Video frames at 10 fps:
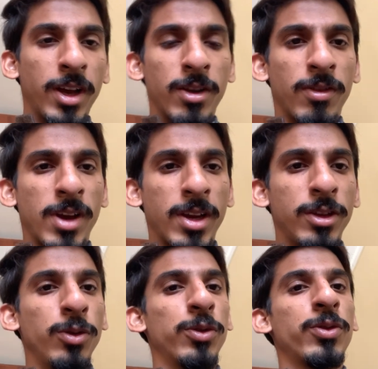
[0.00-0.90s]
करवाया जी
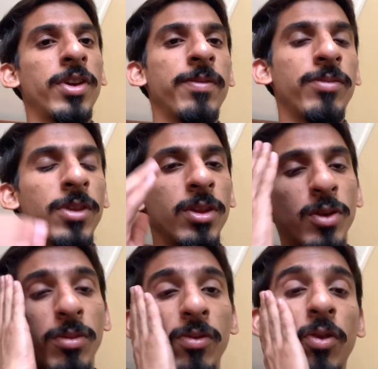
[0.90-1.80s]
दोस्तों ने
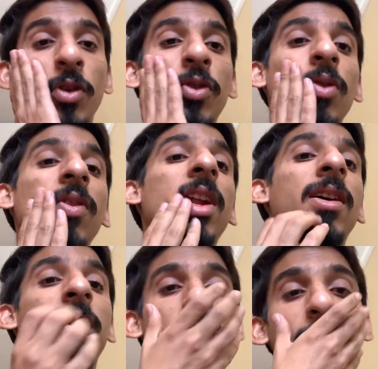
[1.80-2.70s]
तो अभी फ़ोटोशूट वगैरह
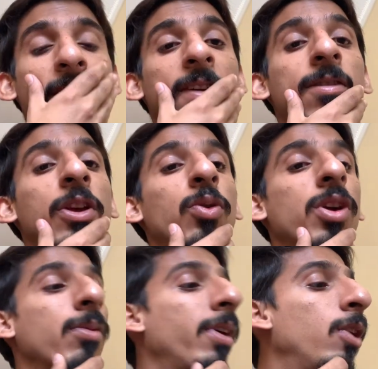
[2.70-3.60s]
करके फ्री
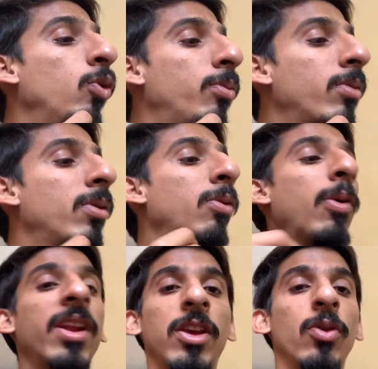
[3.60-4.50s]
होके मैं ऊपर में
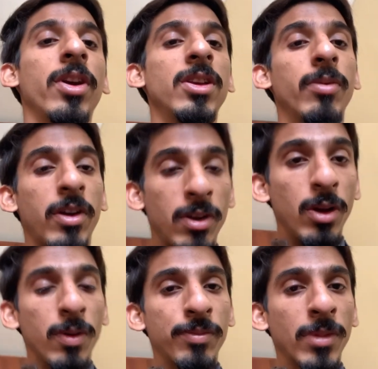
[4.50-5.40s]
मोबाइल की हो गई जी बैटरी
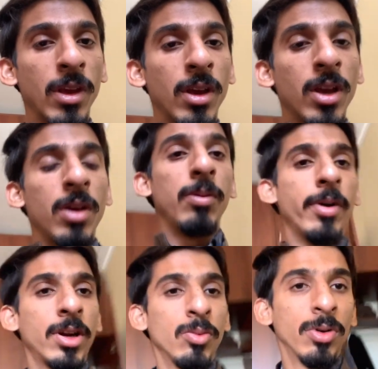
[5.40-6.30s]
लो अभी
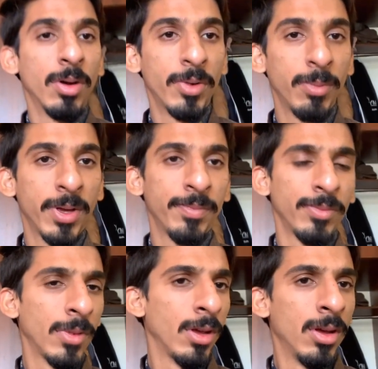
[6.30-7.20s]
बैठा हूँ कमरे में
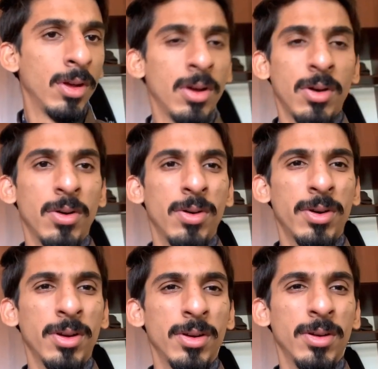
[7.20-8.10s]

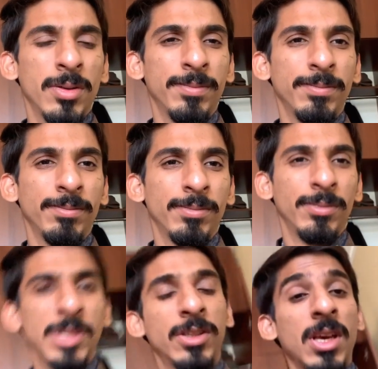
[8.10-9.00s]
और
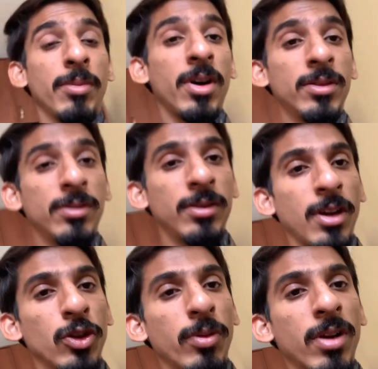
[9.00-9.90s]
इसके बाद
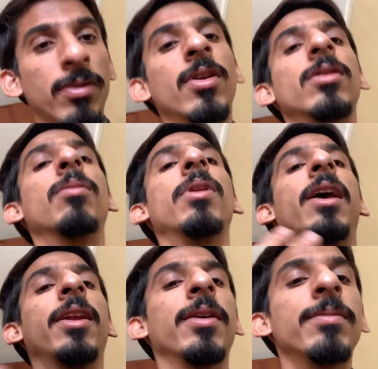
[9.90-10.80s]
का जो हमारा फर्दर
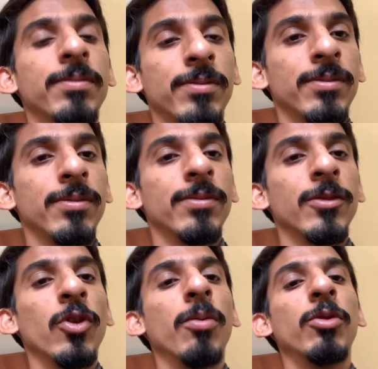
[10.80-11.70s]
प्लान है
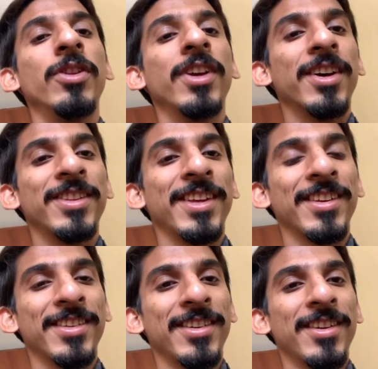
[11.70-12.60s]
वो आपको दिखाते हैं
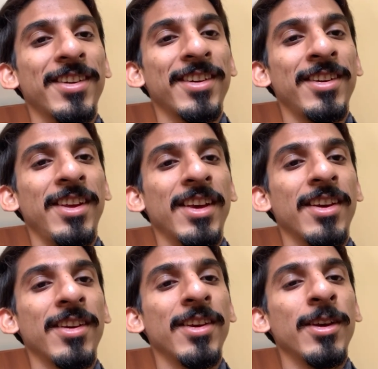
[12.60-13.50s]
ठीक है
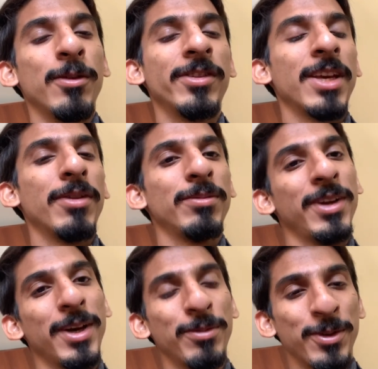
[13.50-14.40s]
उसके बाद
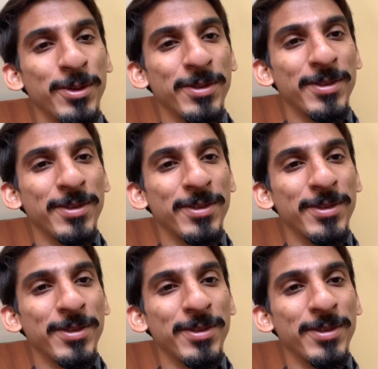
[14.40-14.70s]
फिर आपको